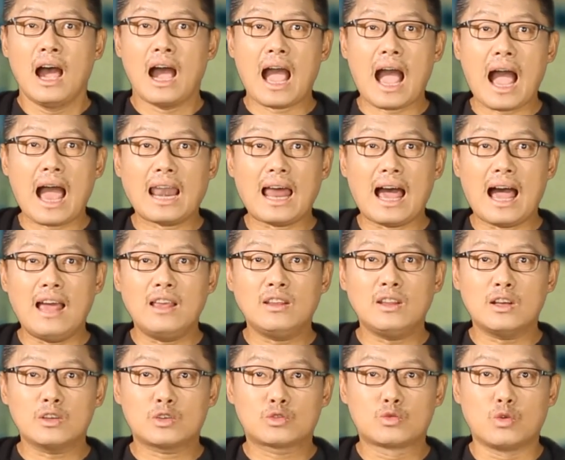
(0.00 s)
哈
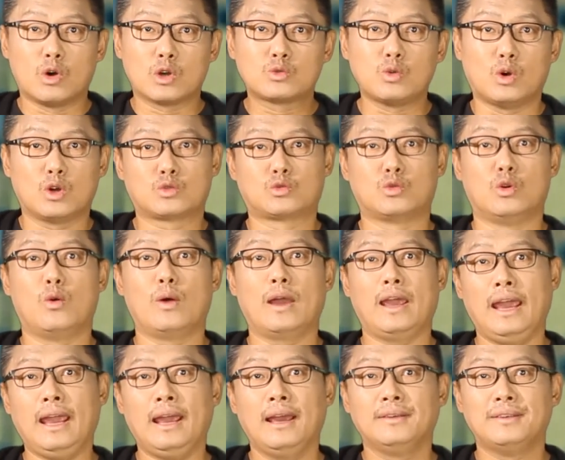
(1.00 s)
兰的所作所
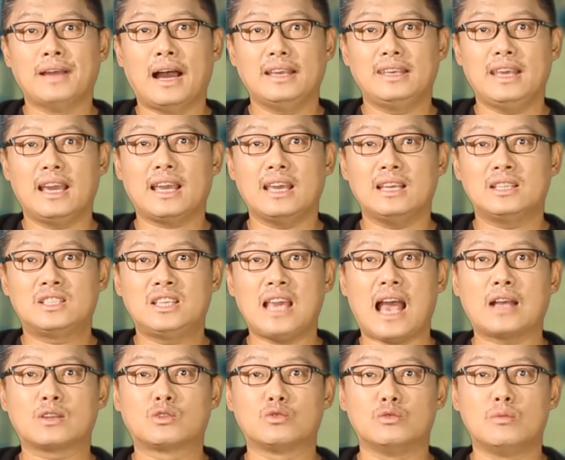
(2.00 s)
为啊，也给
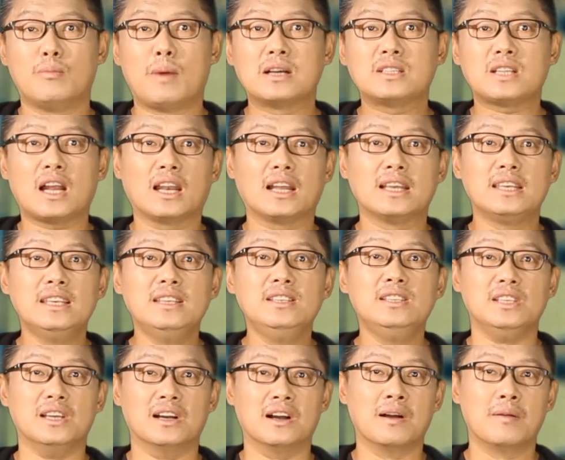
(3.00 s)
家族蒙上了
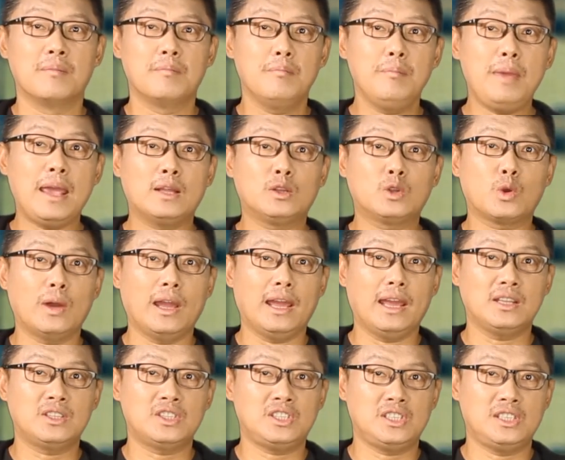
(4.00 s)
阴影。面
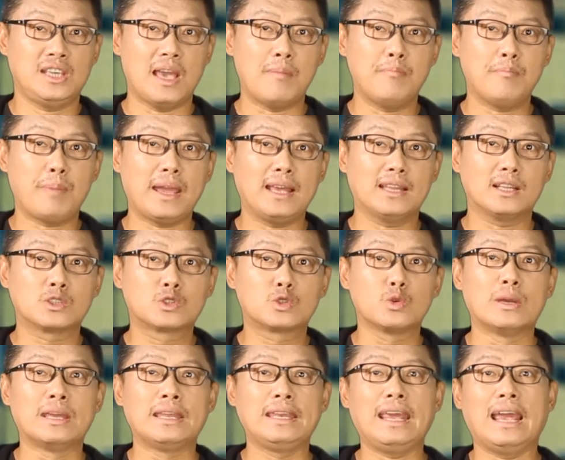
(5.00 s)
对前辈的
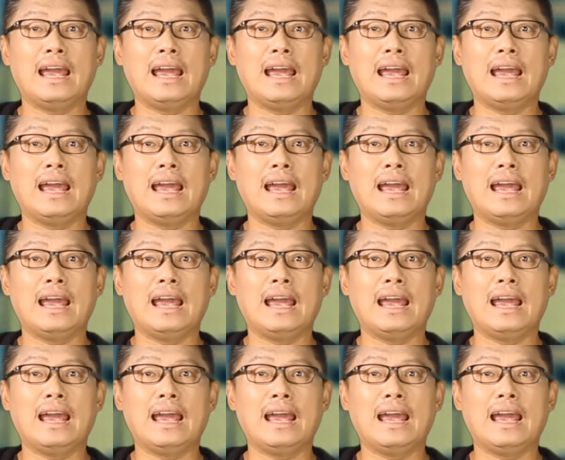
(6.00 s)
罪